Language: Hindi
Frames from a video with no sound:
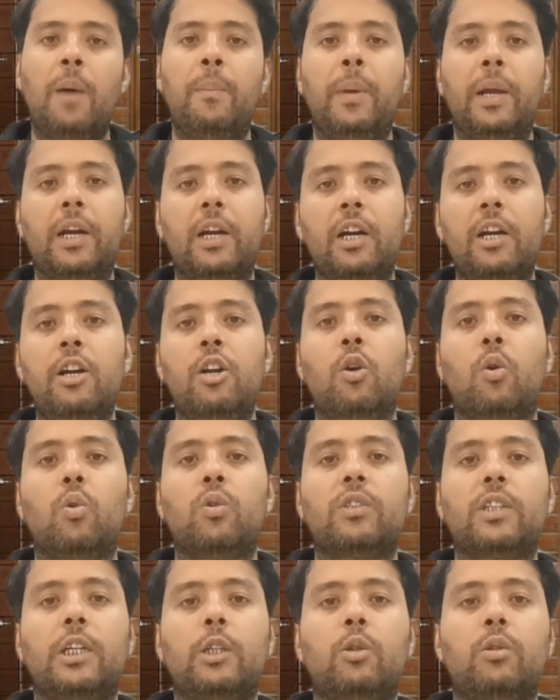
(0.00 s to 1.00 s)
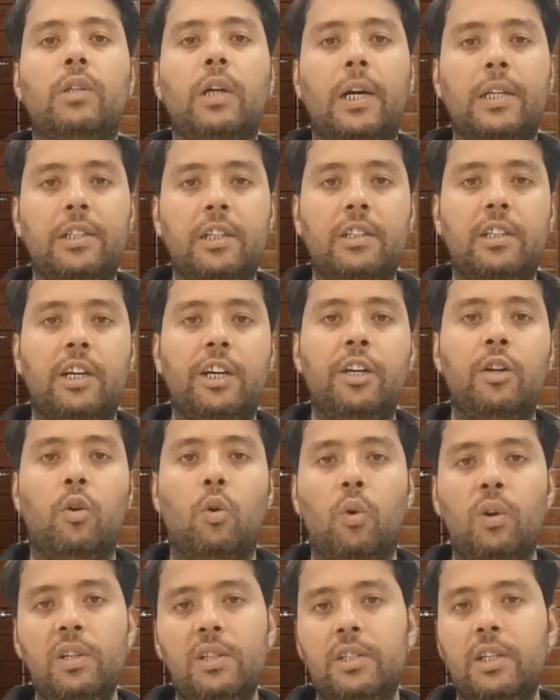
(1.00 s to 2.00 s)
अमेरिकन डोर्स का जो ताज़ा तरीन
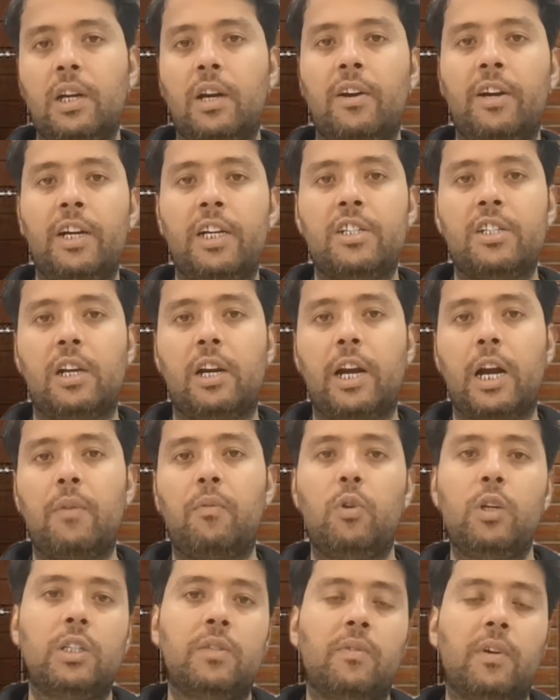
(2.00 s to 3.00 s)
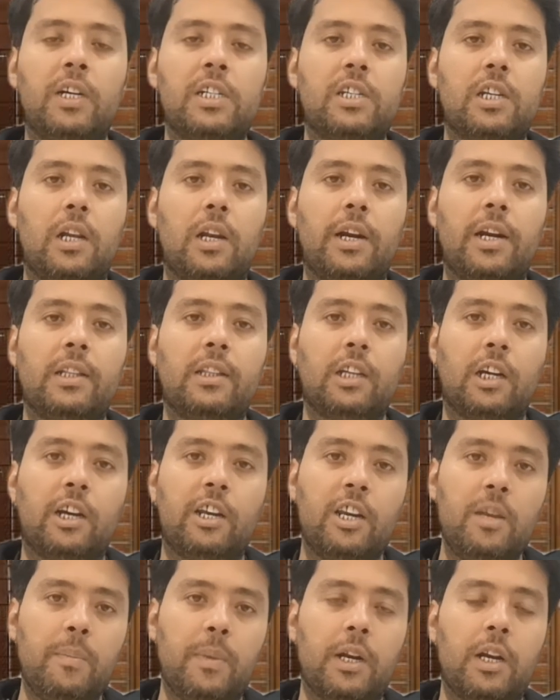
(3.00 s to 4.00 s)
होलसेल रेट चल रहा है वो इस वक्त चल रहा है
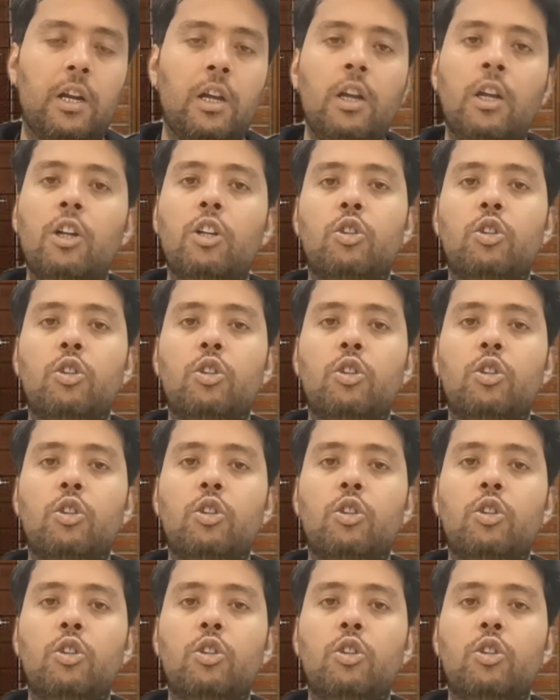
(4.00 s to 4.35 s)
तकरीबन